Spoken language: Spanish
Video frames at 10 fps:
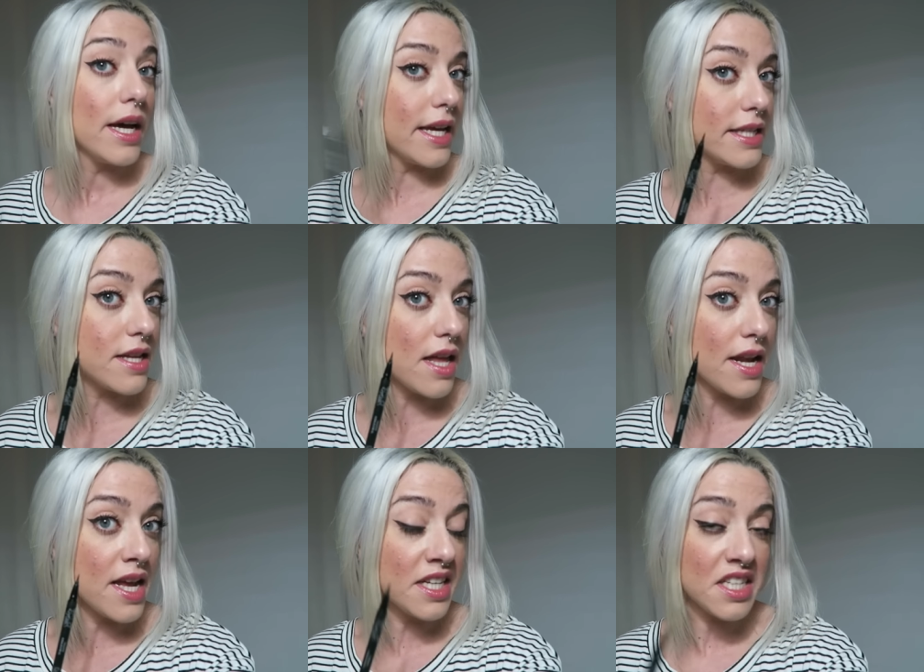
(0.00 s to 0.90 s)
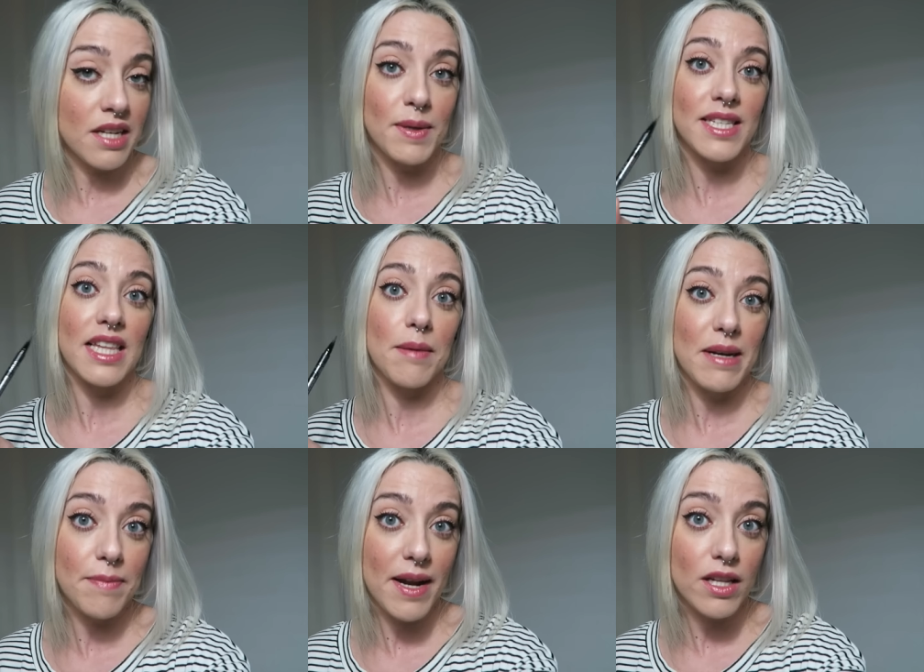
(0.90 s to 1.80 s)
Y este de NYX, que es bastante
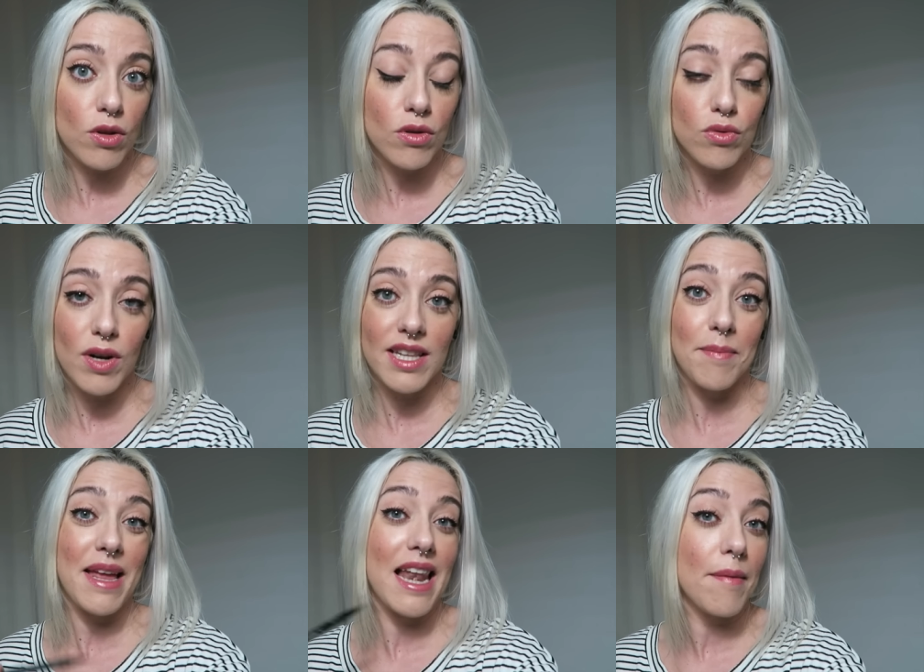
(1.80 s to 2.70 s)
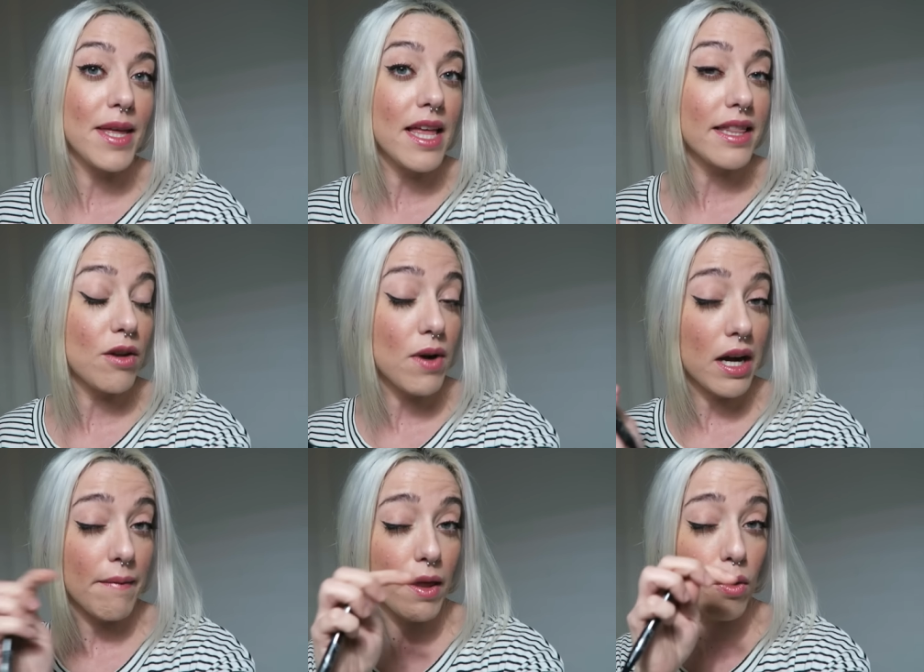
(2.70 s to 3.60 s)
más barato, dura también la vida, tiene un
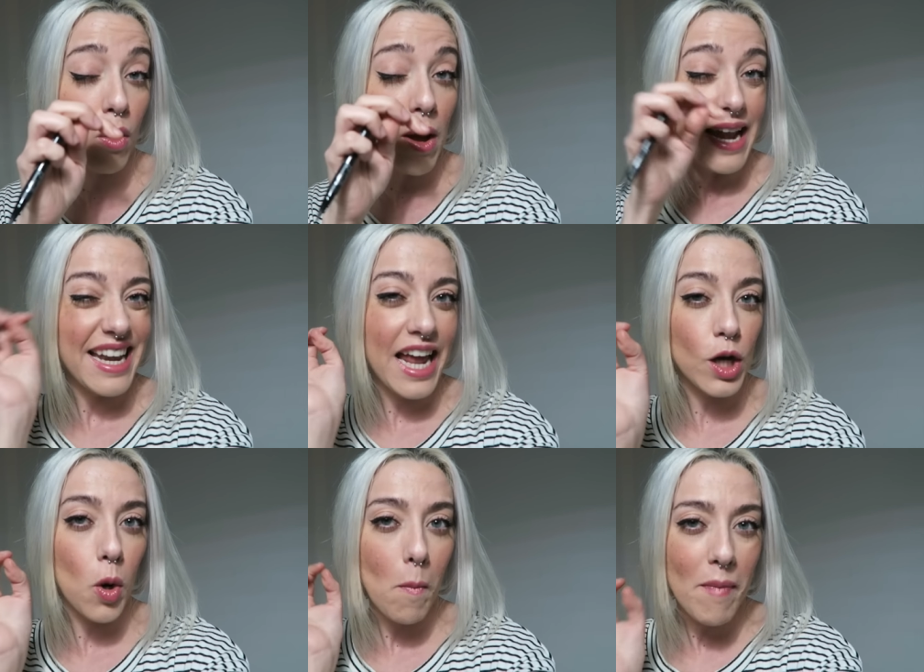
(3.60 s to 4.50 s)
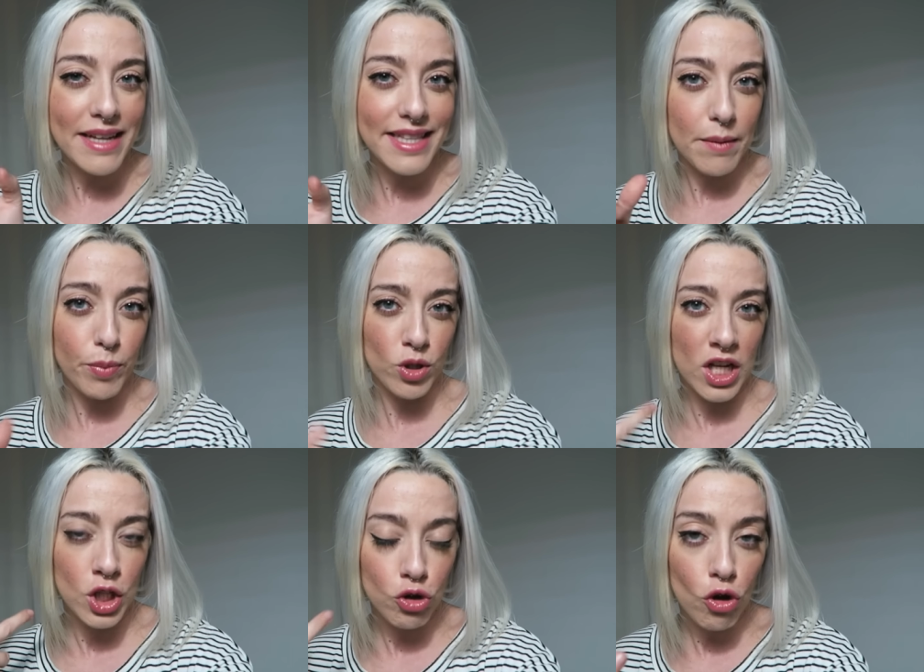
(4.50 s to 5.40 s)
acabado negro mate
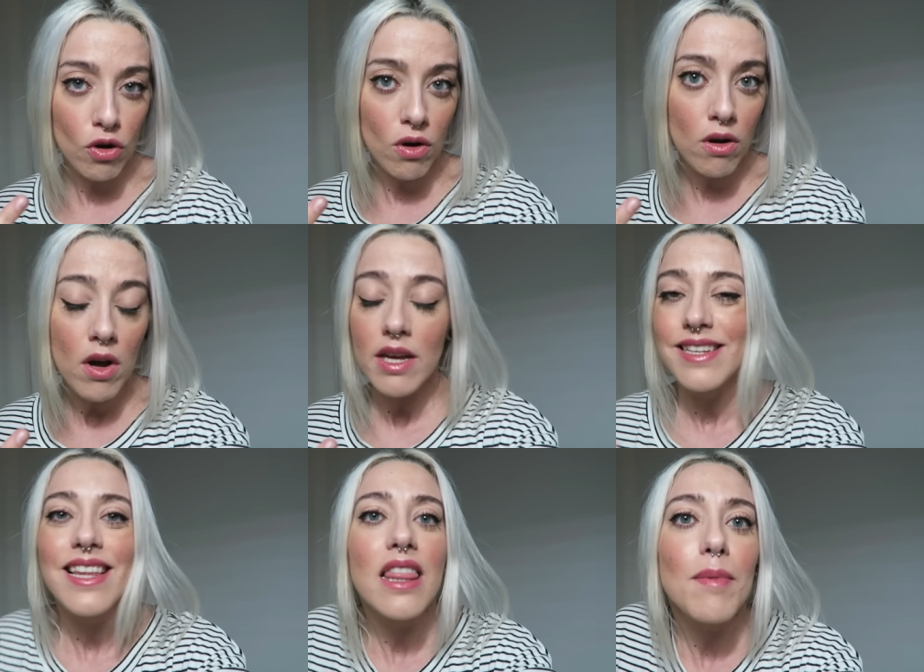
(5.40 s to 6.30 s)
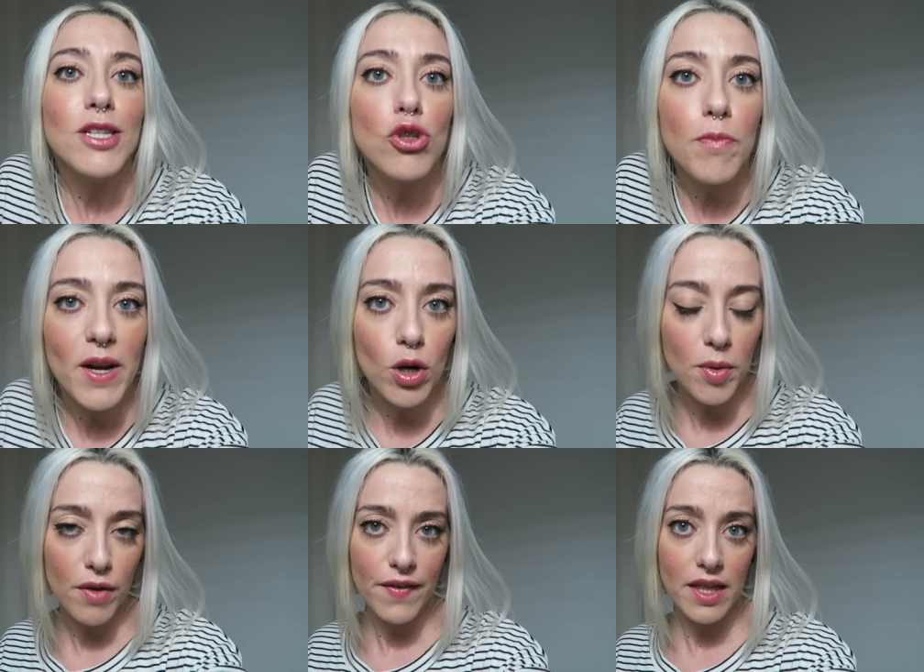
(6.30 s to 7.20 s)
potentorro, y es que encima es súper
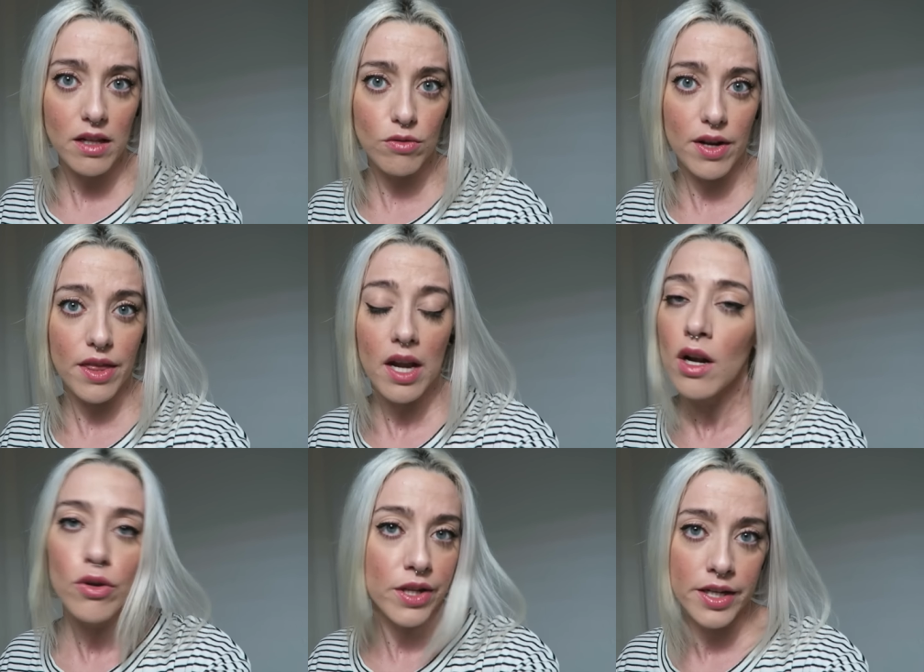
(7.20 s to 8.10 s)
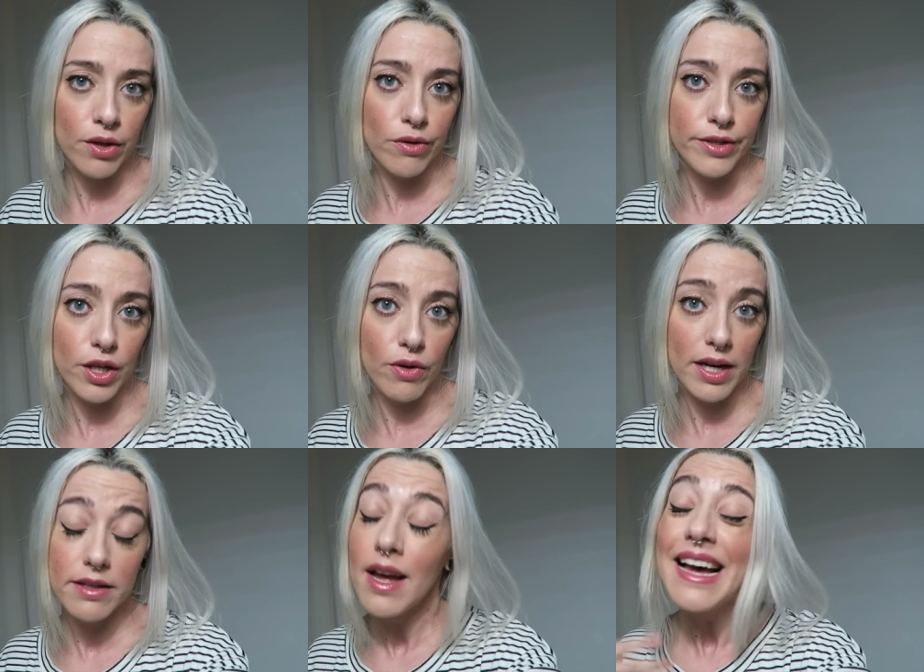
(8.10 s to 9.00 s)
cómodo y fácil de utilizar, lo tiene todo,
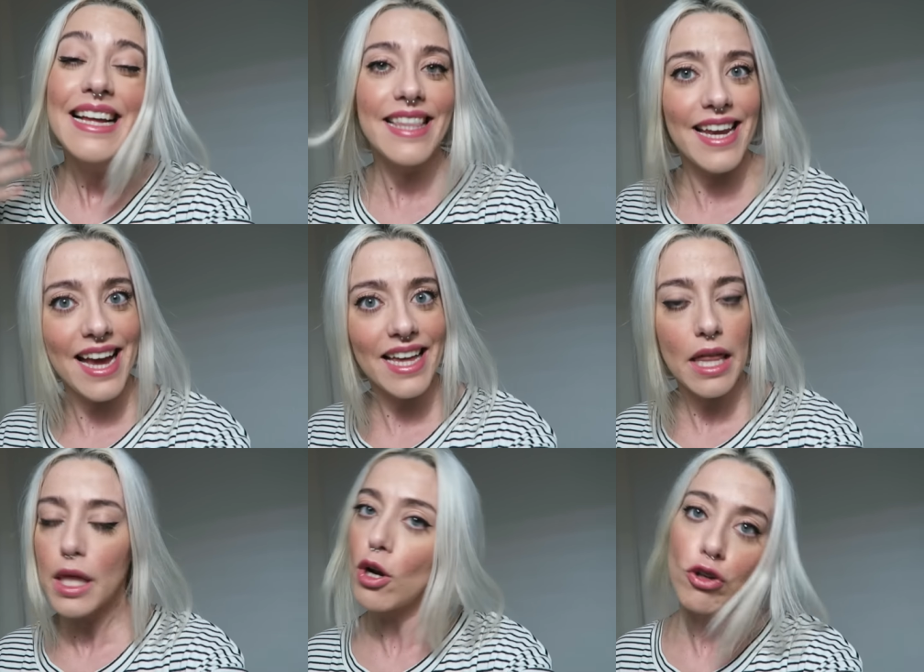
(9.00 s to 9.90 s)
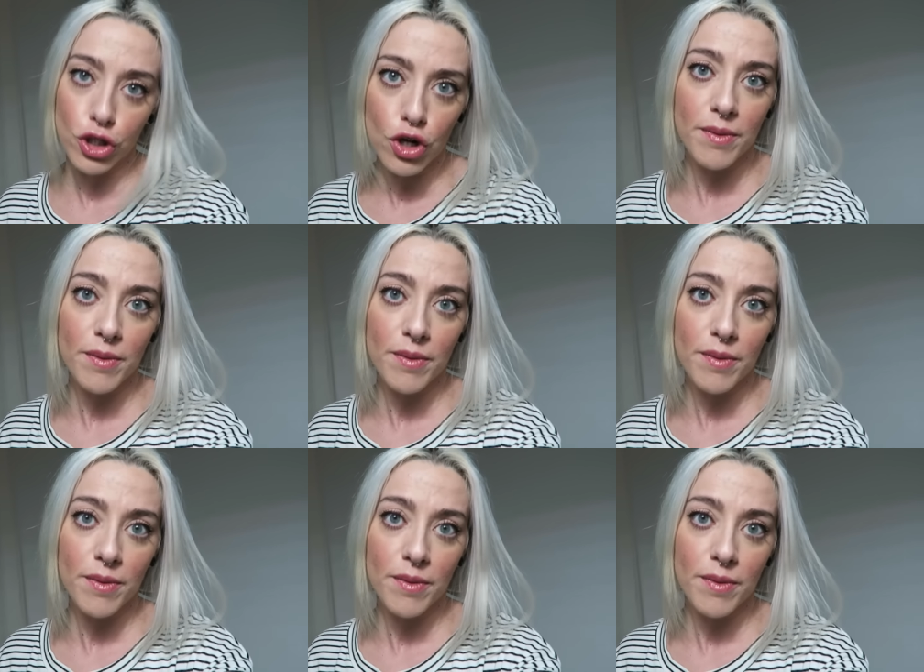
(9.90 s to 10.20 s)
señoras. Tenía que decirlo si no